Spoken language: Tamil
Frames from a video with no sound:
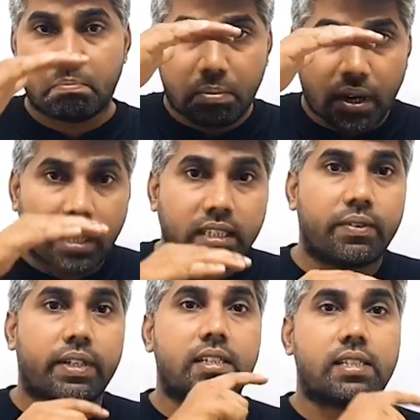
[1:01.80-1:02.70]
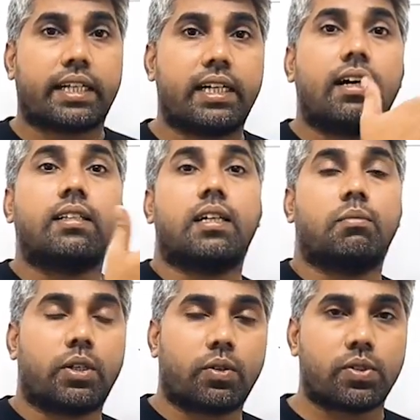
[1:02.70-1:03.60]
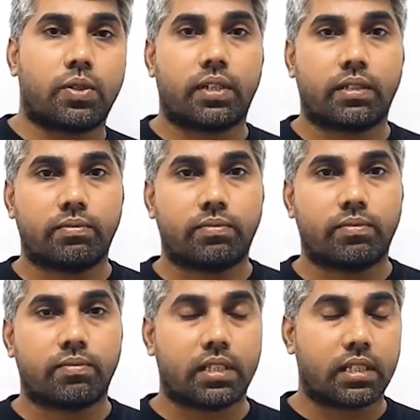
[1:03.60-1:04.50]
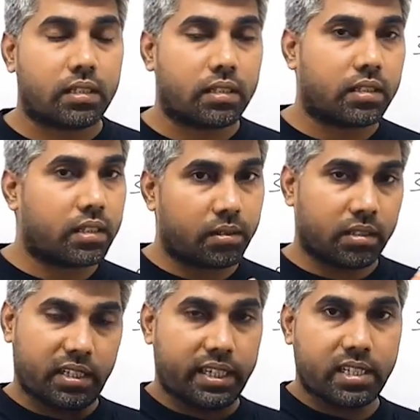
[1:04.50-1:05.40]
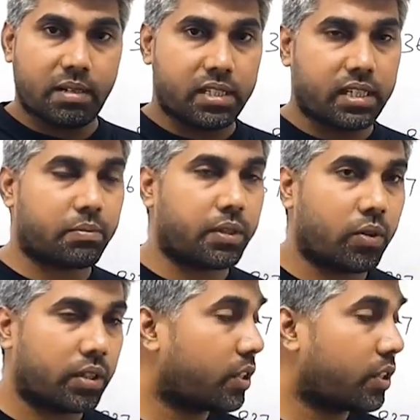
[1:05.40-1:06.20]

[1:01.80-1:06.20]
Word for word: பாதியை விட செகண்ட் அதிகமாக இருக்கும்னு சொல்கிறேன் இங்கே எக்ஸாம்பிள் செக் பண்ண உங்களுக்கு